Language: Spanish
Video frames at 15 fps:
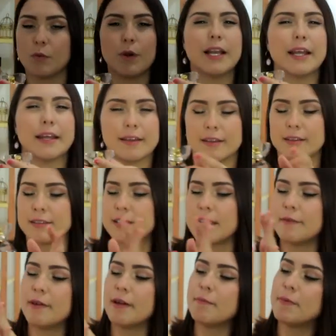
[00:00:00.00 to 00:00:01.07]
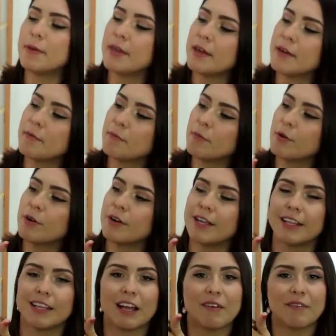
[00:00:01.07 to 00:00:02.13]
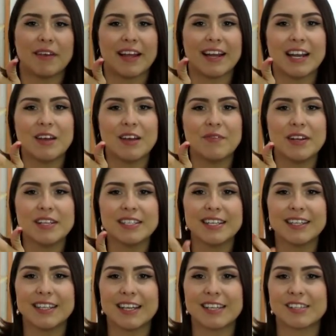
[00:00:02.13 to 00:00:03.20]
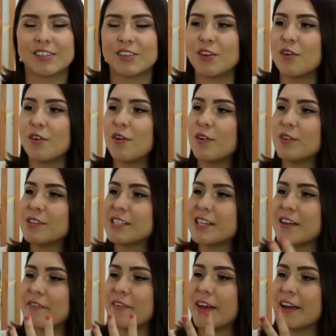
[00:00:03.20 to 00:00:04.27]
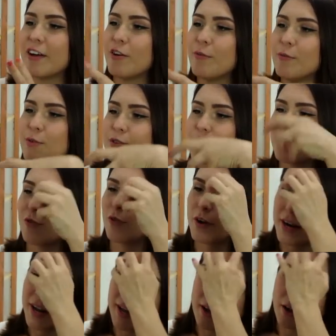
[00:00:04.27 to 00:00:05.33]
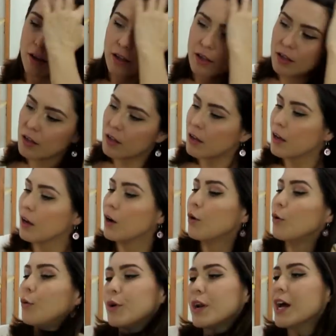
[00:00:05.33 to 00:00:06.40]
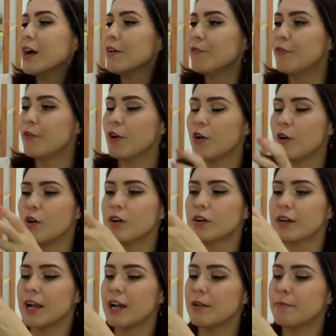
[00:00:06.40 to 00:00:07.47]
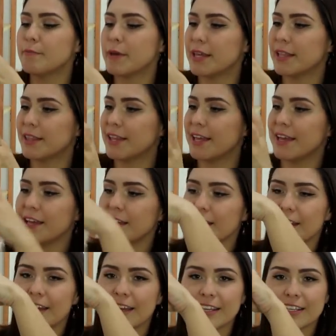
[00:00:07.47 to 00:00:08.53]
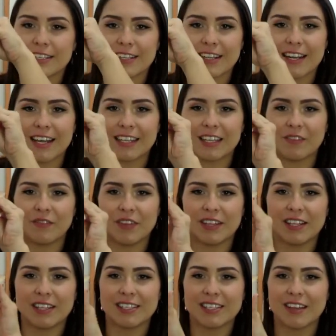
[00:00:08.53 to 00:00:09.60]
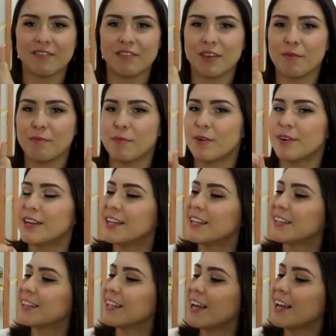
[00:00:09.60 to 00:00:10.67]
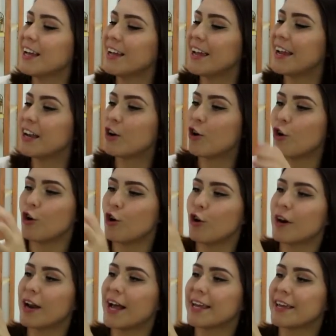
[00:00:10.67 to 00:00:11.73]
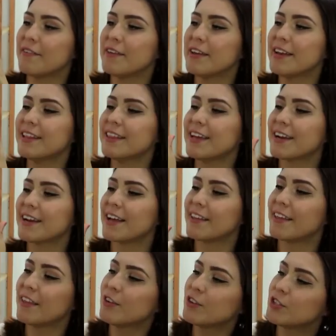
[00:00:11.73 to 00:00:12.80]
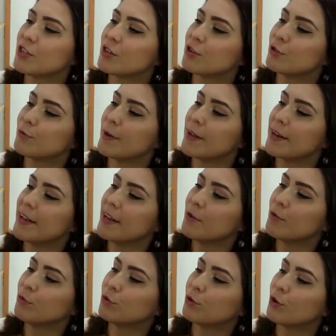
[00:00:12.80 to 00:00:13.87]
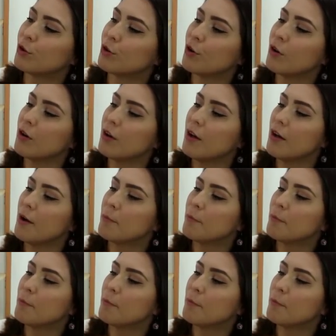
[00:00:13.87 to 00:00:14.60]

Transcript: huele. Se ve bien bonita. Vean la presentación. Se ve como si fuera una flor realmente es la tapita está bien bonita el color aquí viene en degradado chicos viene en un tono